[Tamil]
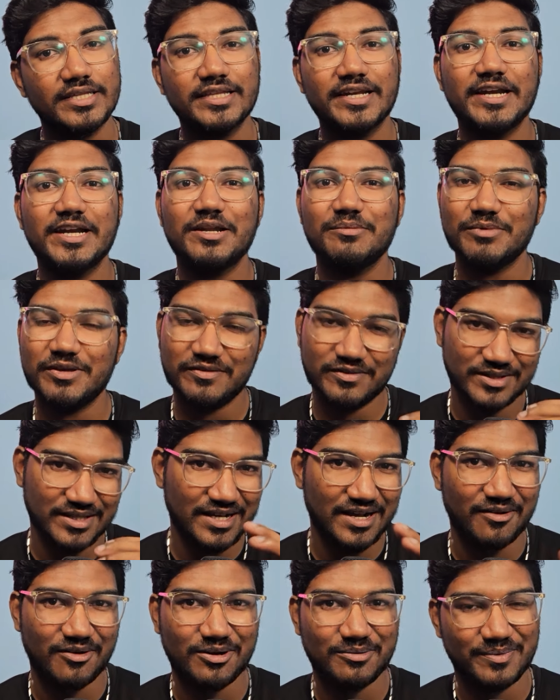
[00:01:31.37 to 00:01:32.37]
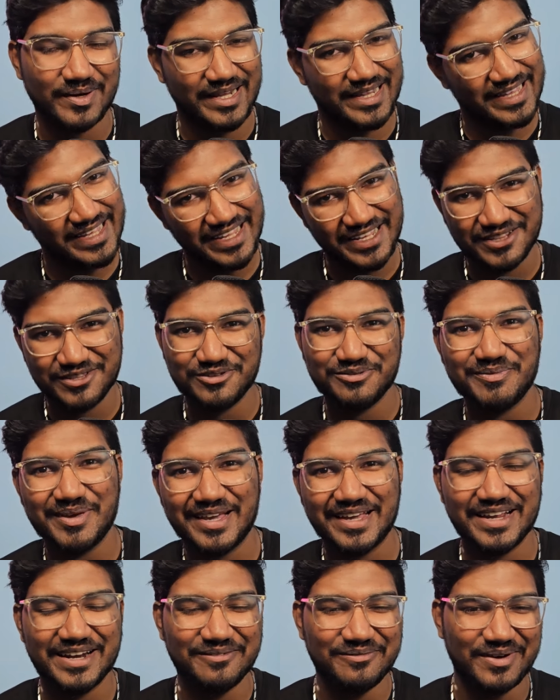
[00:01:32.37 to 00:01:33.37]
இது ரெண்டுமே வந்து கவலைப்படாதீங்க இதுவுமே
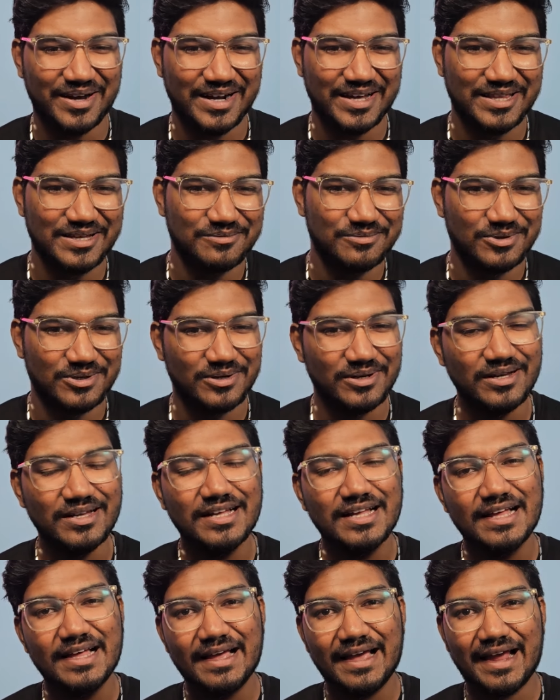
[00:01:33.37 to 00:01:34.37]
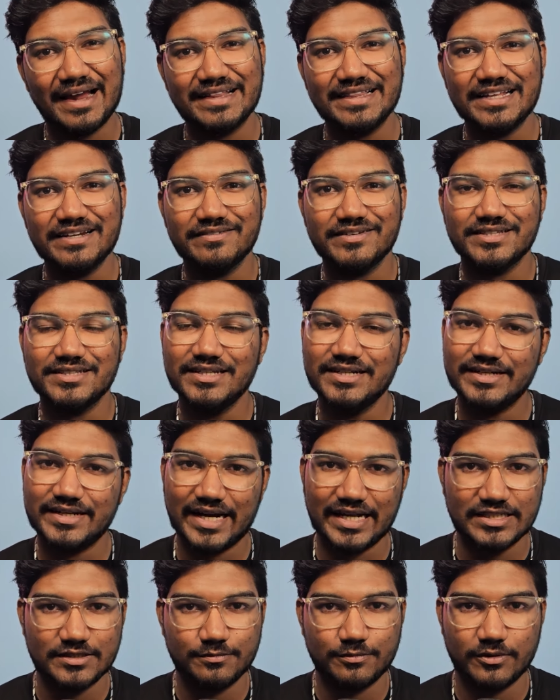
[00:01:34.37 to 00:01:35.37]
கீழே பார்க்க தான் போகிறோம் அண்ட் தென் வந்து
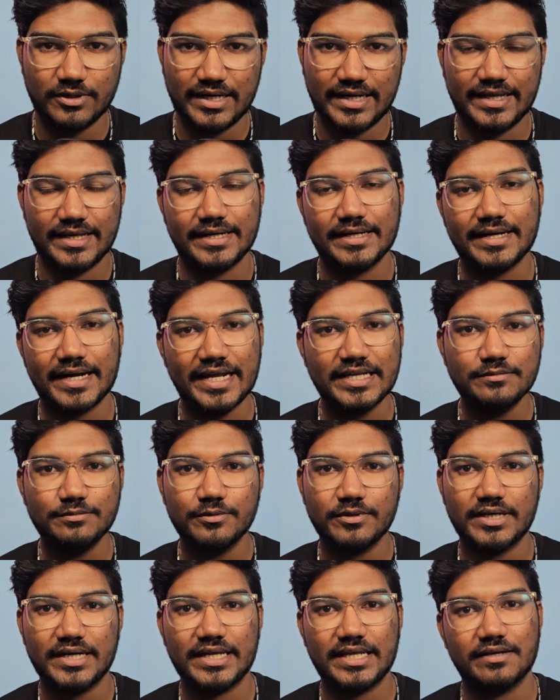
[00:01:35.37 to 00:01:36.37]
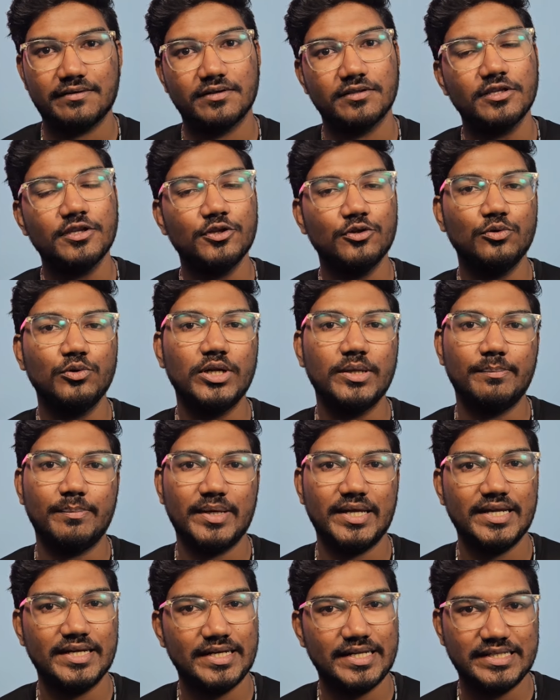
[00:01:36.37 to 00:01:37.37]
டிரான்ஸ்போர்ட் லேயர் டிரான்ஸ்போர்ட் லேயரில் வந்து
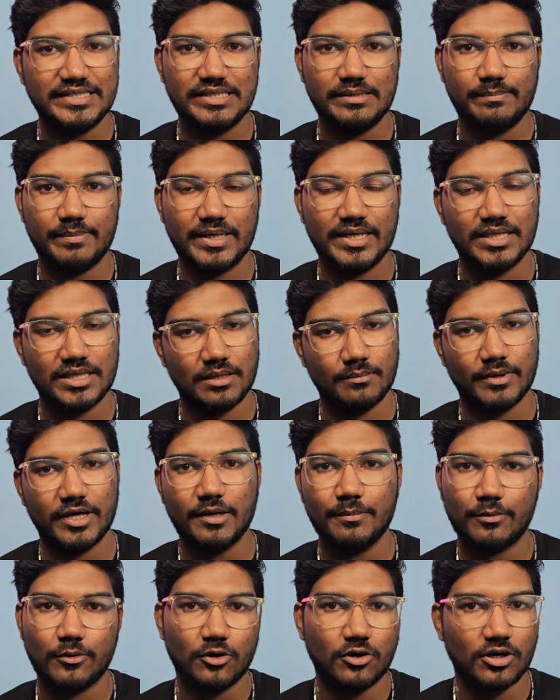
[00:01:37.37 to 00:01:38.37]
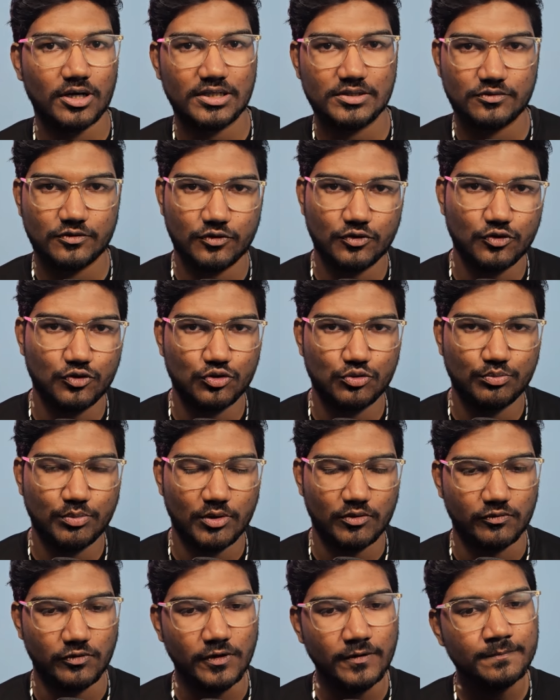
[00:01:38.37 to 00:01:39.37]
யூடிபி டிசிபி இந்த மாதிரி ப்ரோட்டோகால்ஸ் வந்து யூஸ்
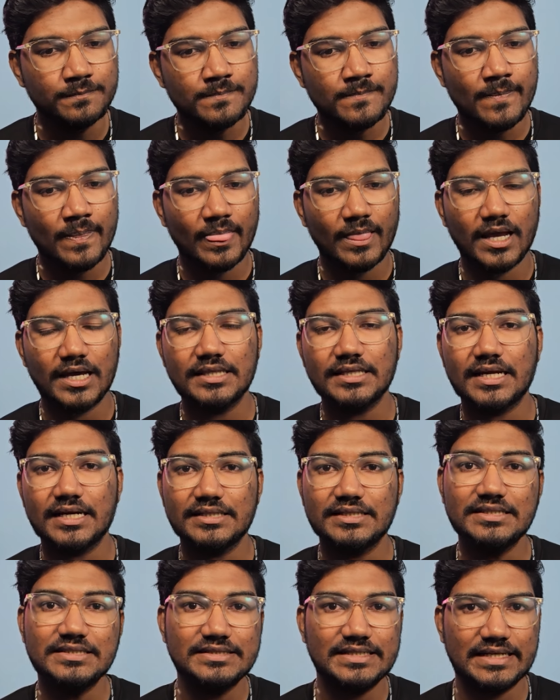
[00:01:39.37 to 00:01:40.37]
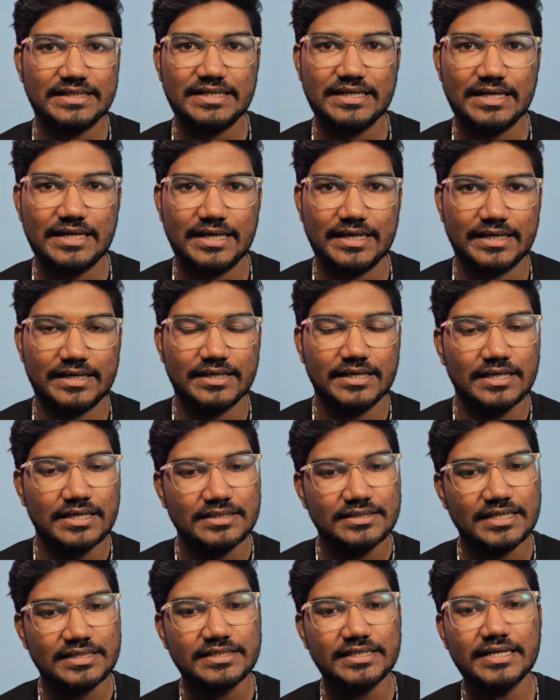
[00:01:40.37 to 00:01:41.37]
பண்ணுவோம் அதுக்கடுத்து செஷன் லேயர்
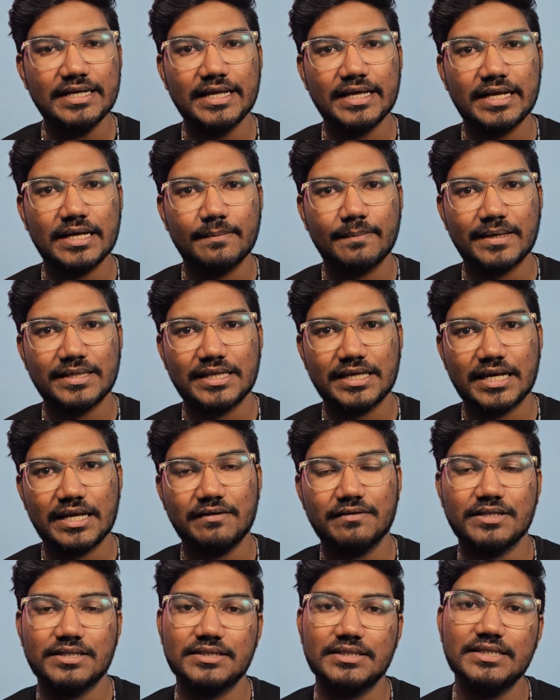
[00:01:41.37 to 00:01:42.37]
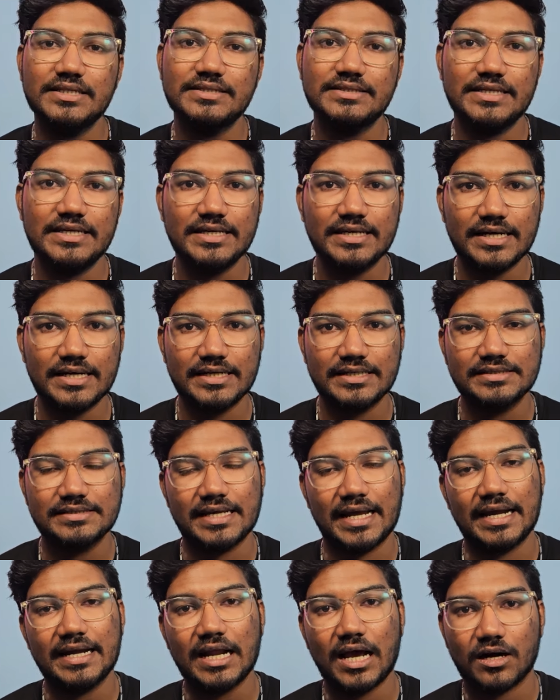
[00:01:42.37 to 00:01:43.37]
செஷன் லேயரில் பார்த்தீங்கன்னா வந்து சிங்க்ரனஸ்
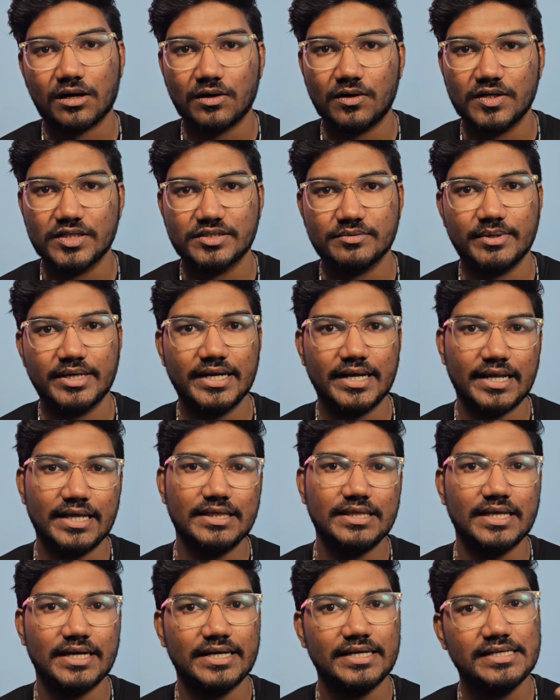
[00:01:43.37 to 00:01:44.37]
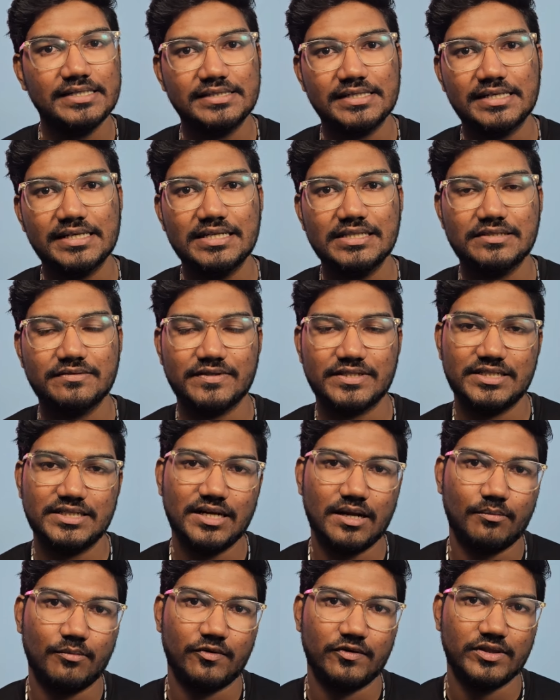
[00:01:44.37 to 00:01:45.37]
அண்ட் அக்னாலஜ்மெண்ட் இந்த ரெண்டு சிக்னல்ஸ் வச்சு
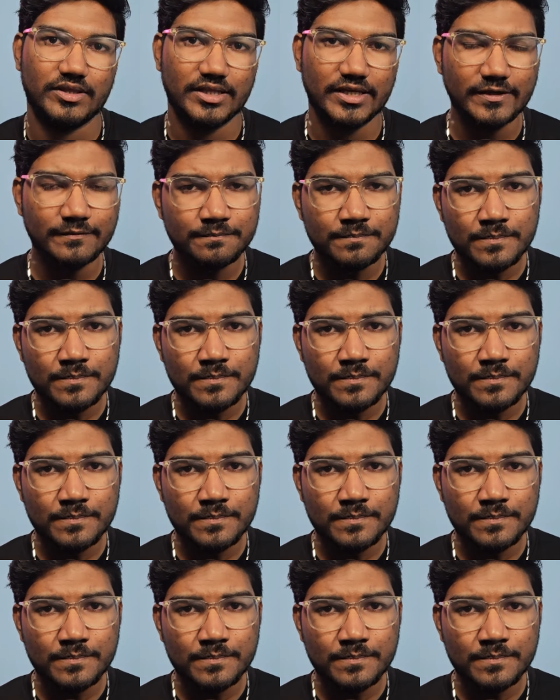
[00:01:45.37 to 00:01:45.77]
நம்ம வந்து